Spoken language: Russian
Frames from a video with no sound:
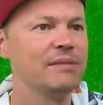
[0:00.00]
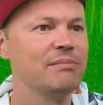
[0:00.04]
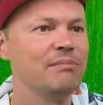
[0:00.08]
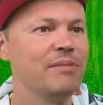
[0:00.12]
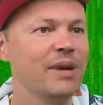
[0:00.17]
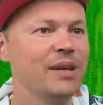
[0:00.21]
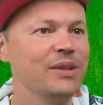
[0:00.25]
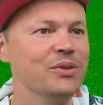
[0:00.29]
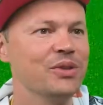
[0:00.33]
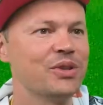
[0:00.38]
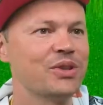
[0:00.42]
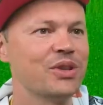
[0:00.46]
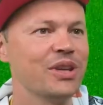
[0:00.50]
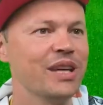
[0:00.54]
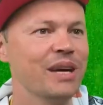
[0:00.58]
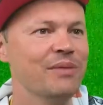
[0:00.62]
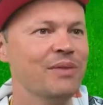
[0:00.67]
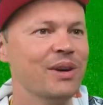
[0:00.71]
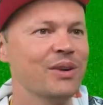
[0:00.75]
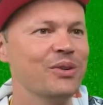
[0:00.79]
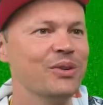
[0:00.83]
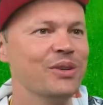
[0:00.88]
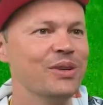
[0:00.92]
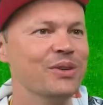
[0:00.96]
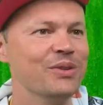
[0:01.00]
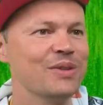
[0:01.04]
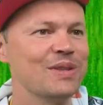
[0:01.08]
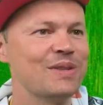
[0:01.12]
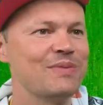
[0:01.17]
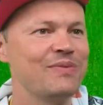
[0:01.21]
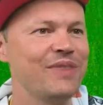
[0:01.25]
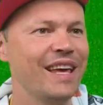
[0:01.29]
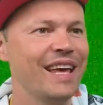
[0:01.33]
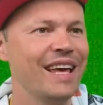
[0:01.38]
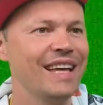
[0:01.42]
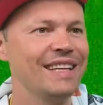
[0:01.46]
боюсь, что я могу не
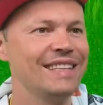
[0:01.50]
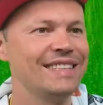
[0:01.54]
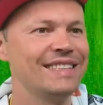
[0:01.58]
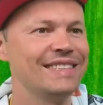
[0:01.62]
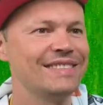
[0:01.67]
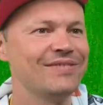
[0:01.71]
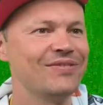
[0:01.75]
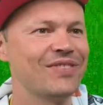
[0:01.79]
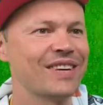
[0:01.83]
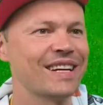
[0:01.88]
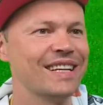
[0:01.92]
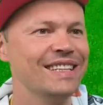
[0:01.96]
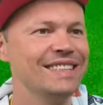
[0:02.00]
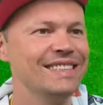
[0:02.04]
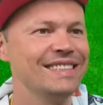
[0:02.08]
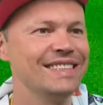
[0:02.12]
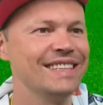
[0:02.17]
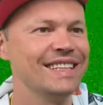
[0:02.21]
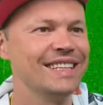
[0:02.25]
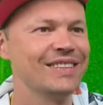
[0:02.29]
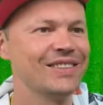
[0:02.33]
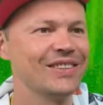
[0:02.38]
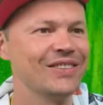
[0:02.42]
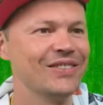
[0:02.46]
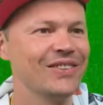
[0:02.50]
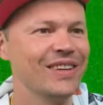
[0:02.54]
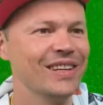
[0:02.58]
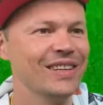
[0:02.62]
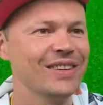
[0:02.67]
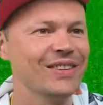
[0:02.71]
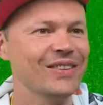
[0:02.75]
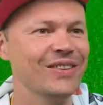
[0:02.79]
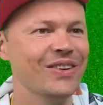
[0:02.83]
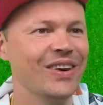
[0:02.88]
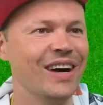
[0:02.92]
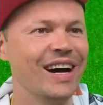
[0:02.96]
успеть пройти эту
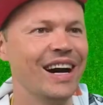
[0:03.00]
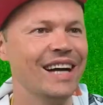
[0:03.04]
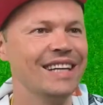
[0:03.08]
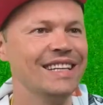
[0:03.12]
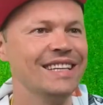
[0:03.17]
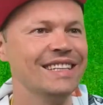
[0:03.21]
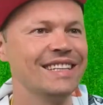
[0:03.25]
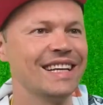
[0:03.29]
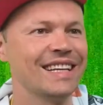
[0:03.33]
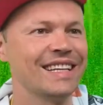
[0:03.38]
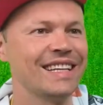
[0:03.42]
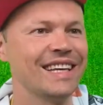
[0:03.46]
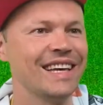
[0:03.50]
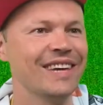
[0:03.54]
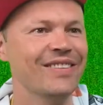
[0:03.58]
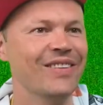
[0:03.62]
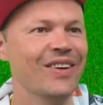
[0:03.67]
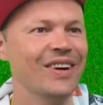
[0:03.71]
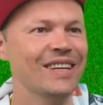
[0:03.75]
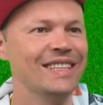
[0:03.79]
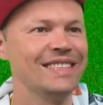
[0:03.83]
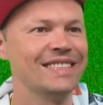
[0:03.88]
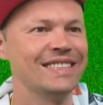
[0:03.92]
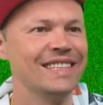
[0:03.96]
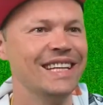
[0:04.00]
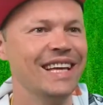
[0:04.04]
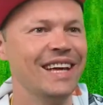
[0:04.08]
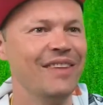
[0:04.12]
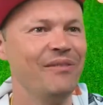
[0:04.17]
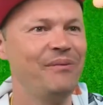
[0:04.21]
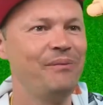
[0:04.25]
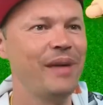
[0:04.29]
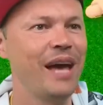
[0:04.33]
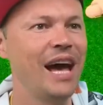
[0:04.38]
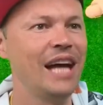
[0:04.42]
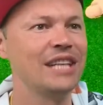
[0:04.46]
волну. Они такие
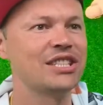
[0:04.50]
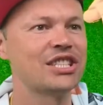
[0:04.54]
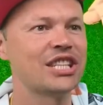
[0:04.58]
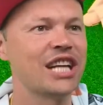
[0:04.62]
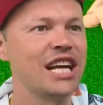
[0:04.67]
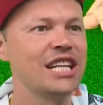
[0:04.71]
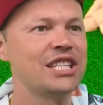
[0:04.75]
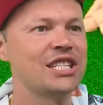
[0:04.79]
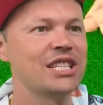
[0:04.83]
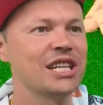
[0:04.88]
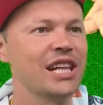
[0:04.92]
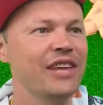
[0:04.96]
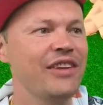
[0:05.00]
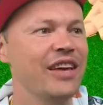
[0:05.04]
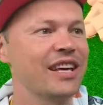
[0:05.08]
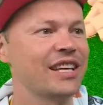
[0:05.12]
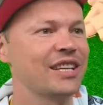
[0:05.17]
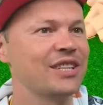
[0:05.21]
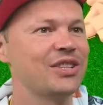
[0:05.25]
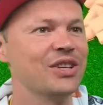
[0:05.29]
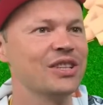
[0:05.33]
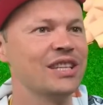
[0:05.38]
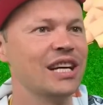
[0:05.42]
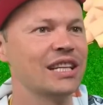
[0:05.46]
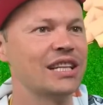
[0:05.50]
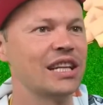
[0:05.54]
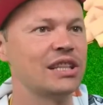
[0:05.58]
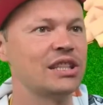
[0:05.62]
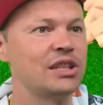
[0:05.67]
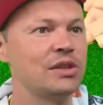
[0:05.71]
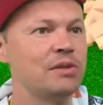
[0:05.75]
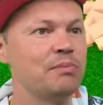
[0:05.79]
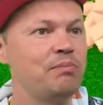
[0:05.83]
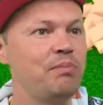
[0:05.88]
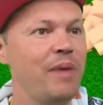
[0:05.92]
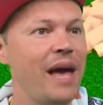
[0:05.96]
мощные. Пять, шесть человек еще надо.
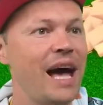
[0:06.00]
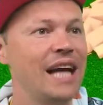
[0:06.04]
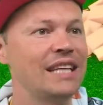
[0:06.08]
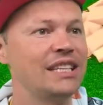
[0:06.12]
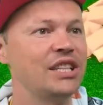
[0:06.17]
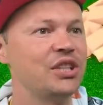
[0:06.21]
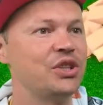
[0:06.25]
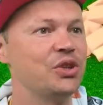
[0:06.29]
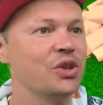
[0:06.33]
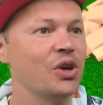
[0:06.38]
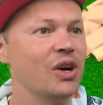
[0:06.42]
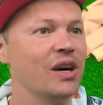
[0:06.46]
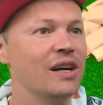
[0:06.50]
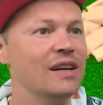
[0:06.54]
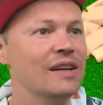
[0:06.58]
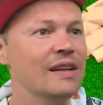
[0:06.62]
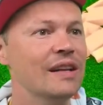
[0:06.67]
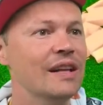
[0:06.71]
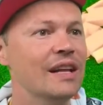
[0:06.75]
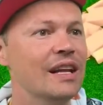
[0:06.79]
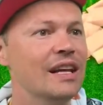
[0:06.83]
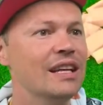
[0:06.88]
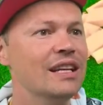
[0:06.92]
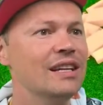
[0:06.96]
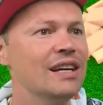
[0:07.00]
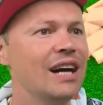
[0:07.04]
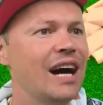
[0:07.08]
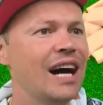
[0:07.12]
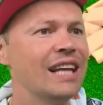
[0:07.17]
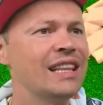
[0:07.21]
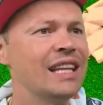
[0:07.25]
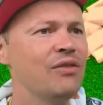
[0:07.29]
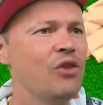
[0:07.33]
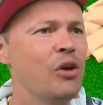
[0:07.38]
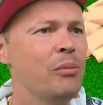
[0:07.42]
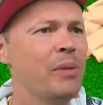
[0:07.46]
Пять еще.
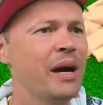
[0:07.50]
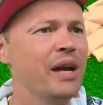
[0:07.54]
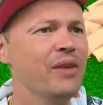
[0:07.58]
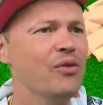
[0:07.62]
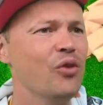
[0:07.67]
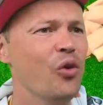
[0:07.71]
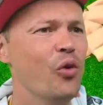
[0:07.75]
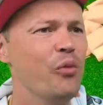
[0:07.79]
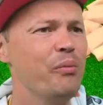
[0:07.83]
Одного моего